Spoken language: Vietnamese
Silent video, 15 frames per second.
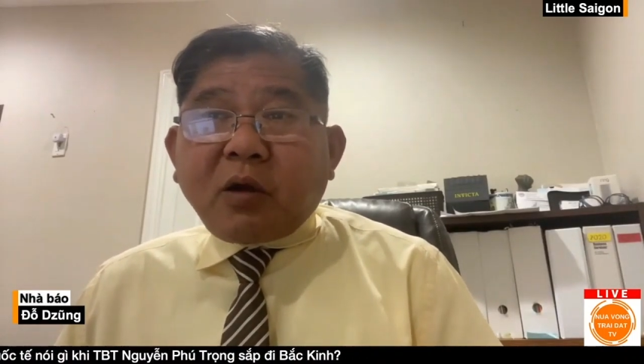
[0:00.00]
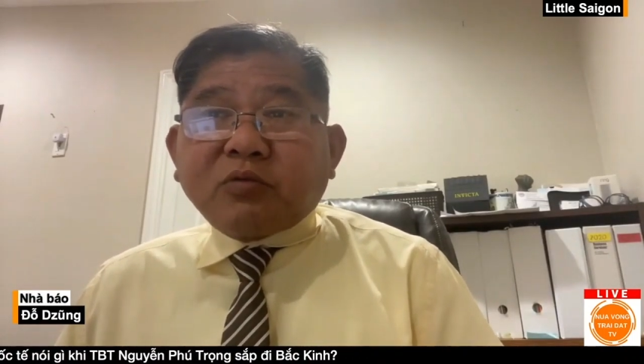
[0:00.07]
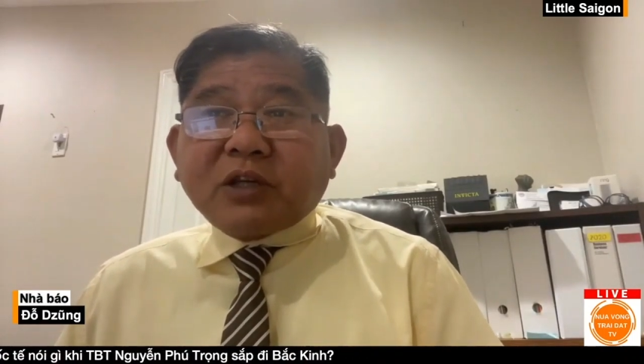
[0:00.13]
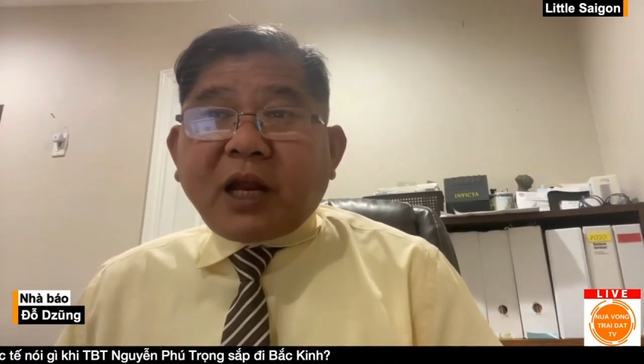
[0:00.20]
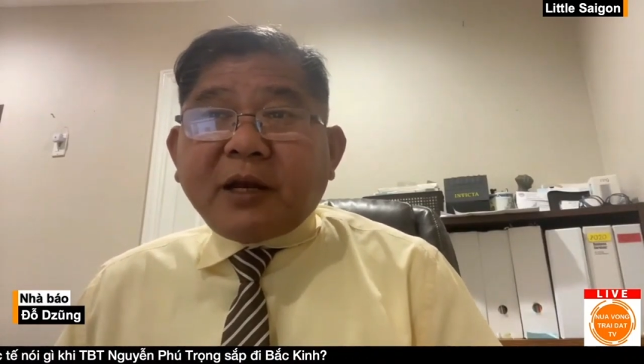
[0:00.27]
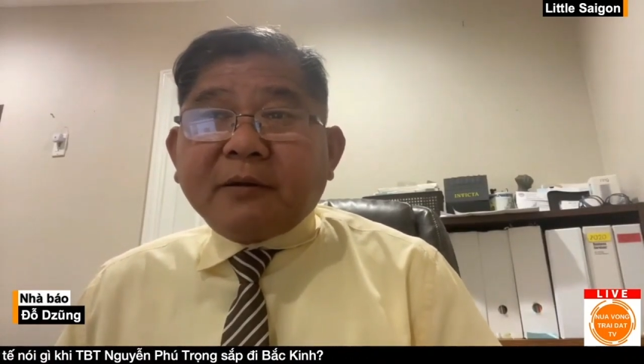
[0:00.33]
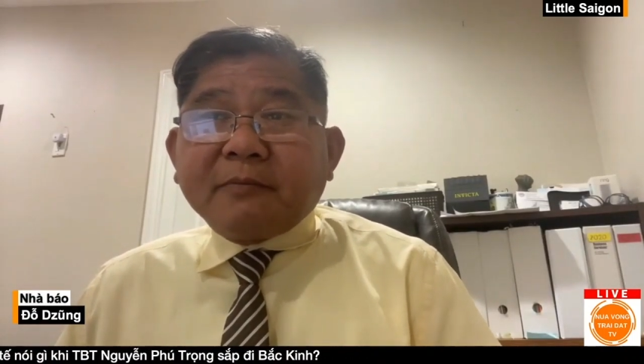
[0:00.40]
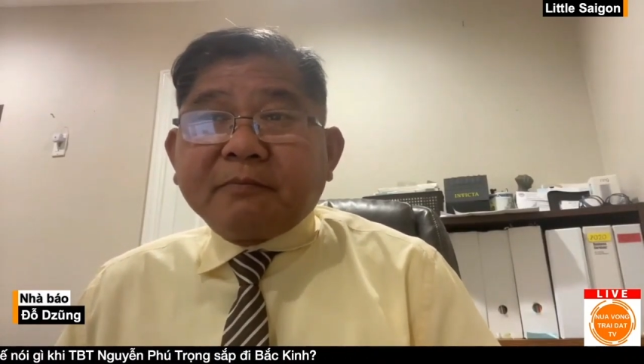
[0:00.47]

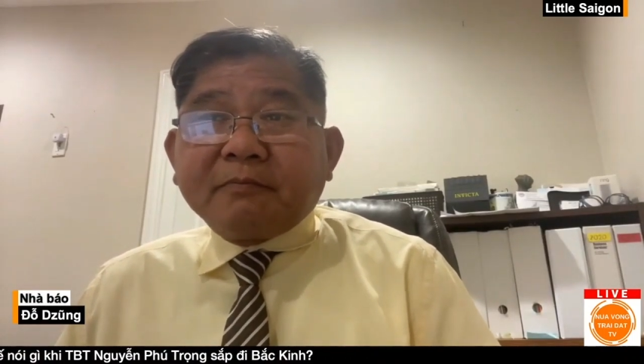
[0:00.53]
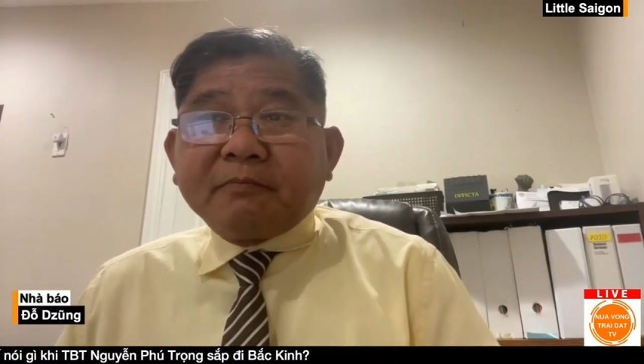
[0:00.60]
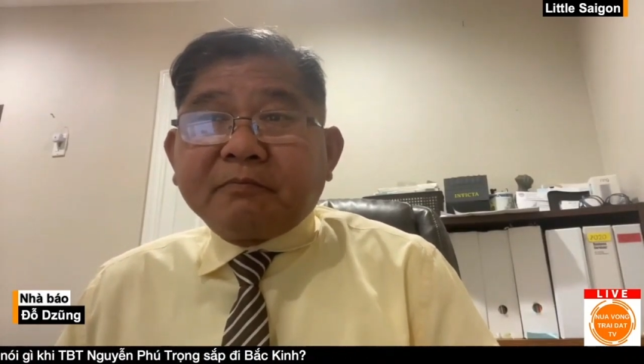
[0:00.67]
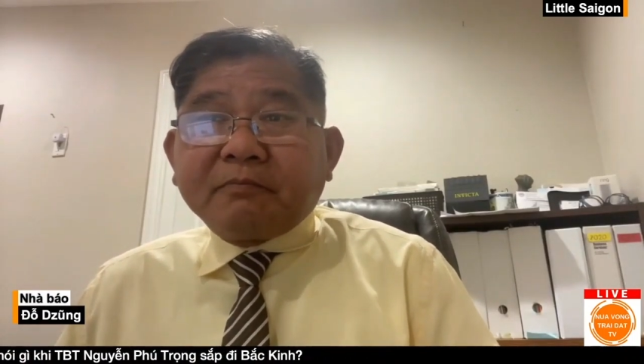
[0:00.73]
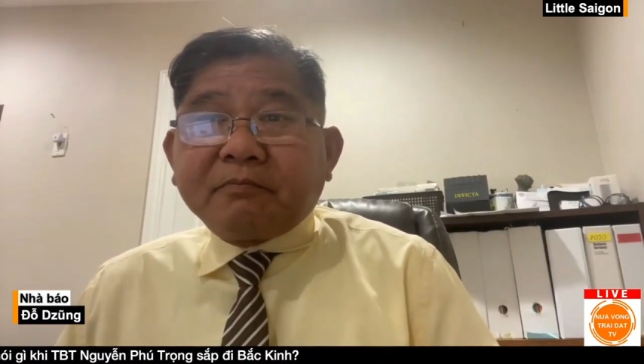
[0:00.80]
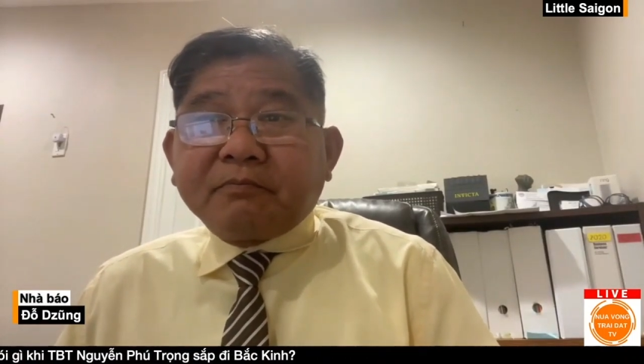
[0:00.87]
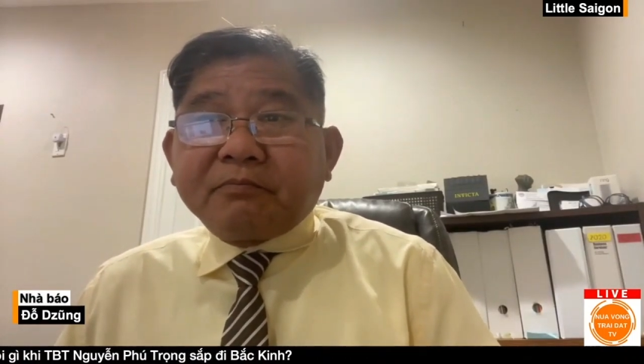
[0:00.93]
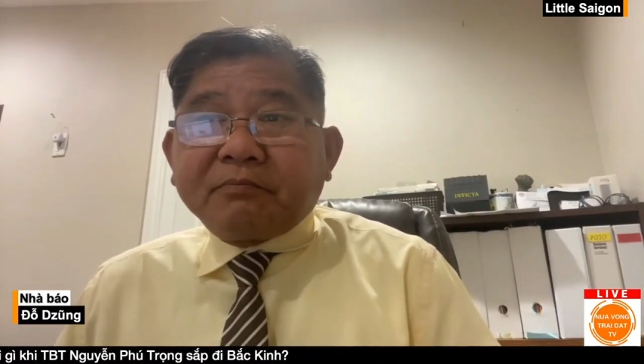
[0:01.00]
công dân
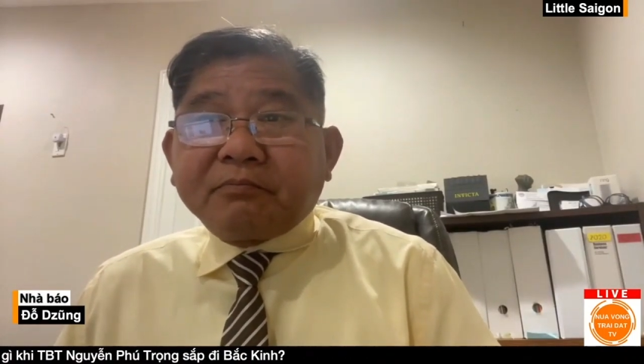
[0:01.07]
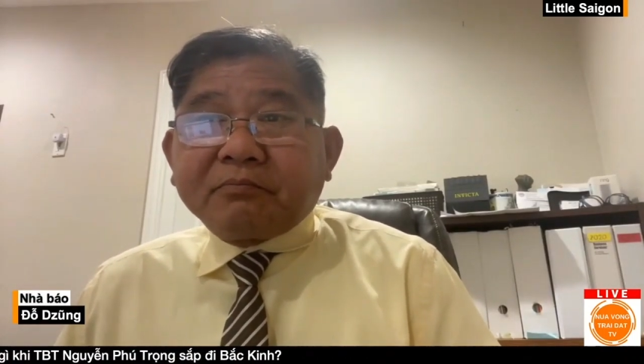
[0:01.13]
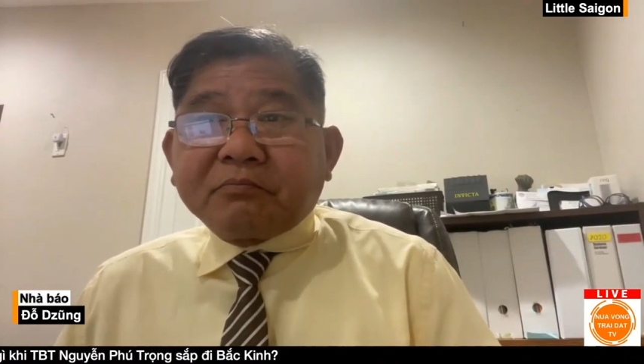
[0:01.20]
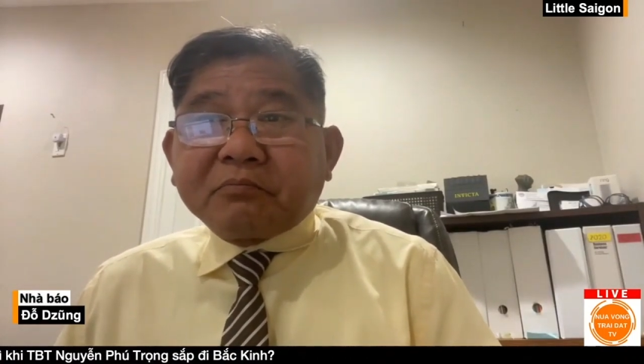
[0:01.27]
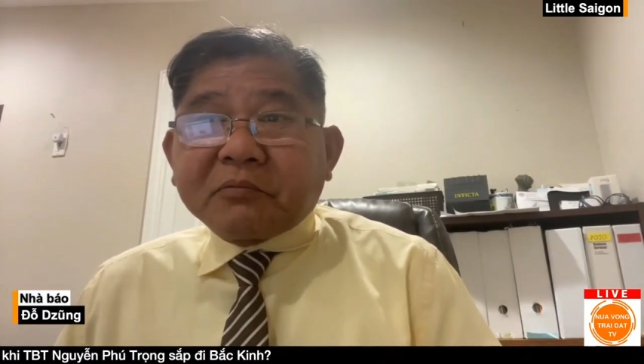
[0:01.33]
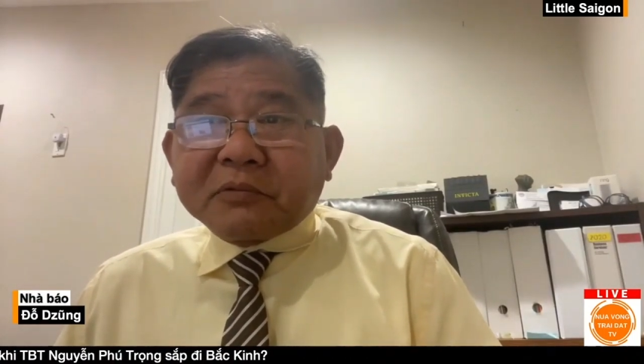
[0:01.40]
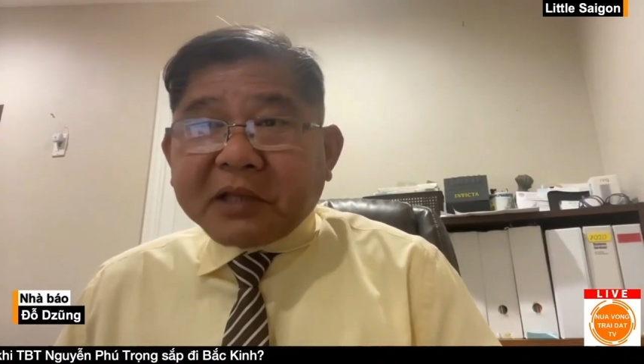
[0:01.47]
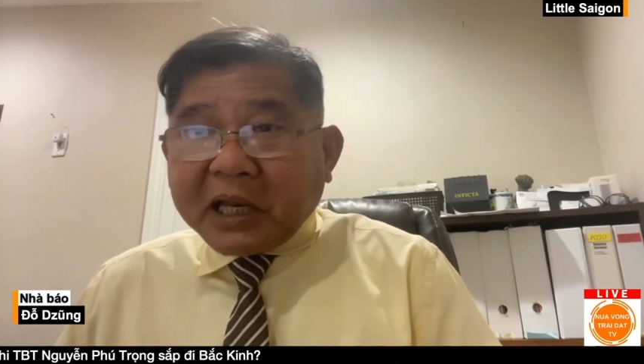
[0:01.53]

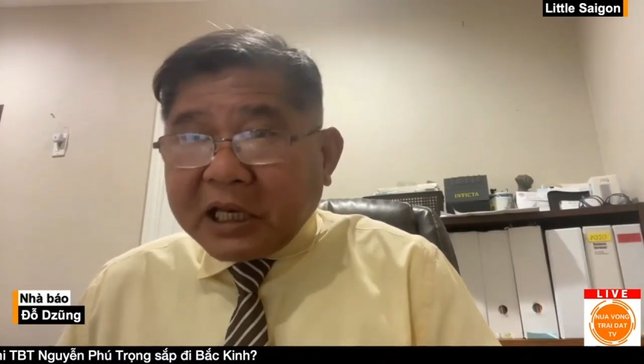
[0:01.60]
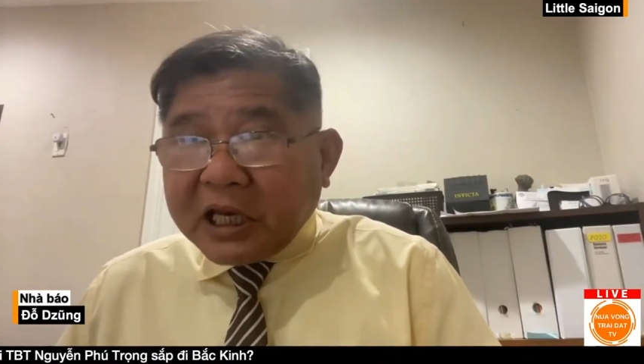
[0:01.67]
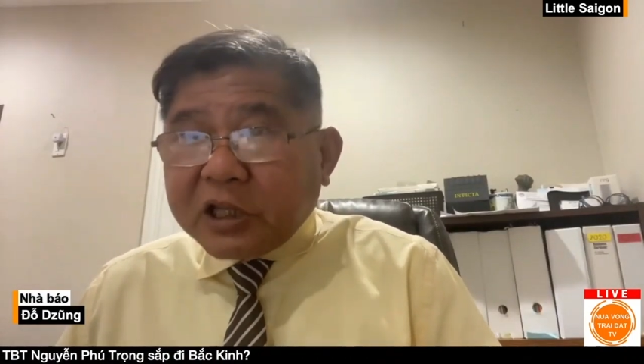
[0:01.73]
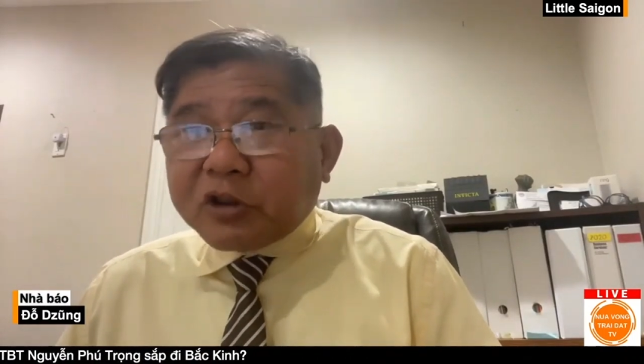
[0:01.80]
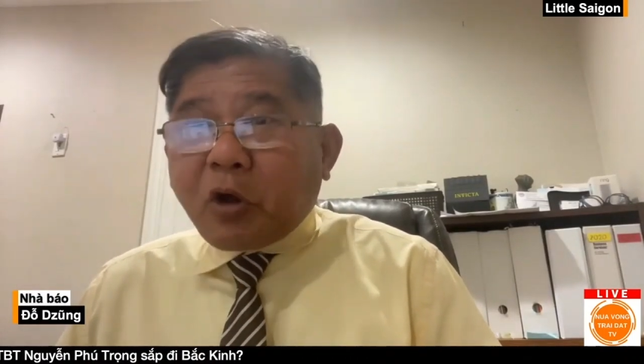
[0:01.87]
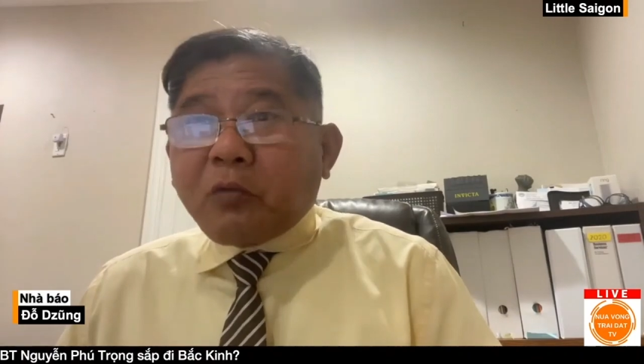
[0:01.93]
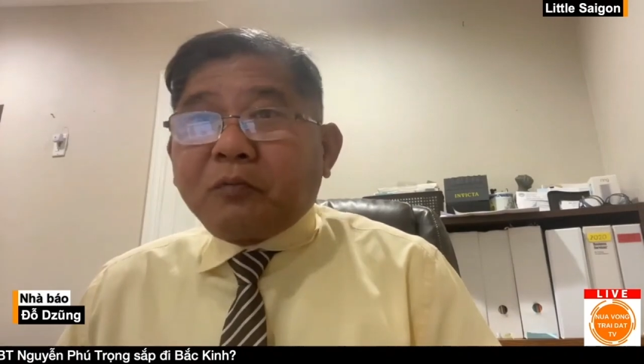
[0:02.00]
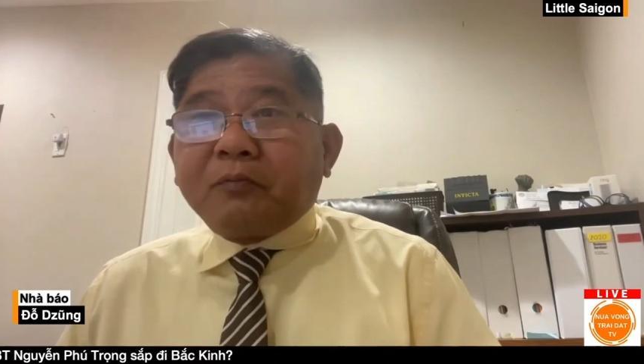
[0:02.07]
đánh
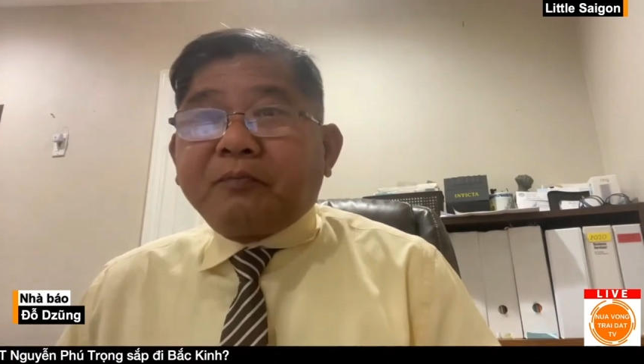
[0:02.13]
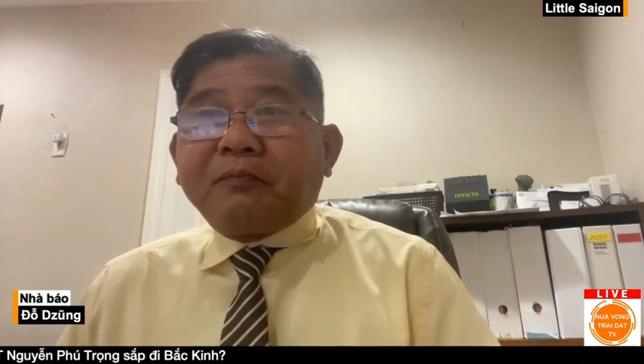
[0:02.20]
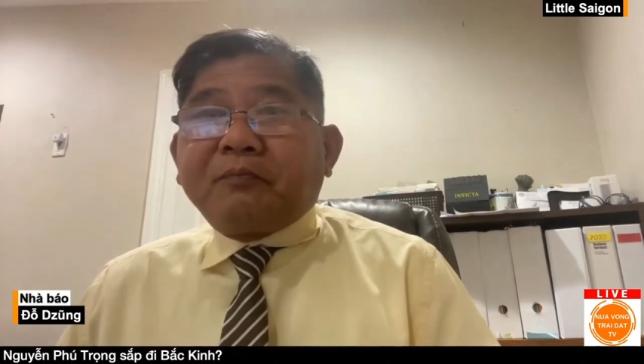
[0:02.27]
liên tục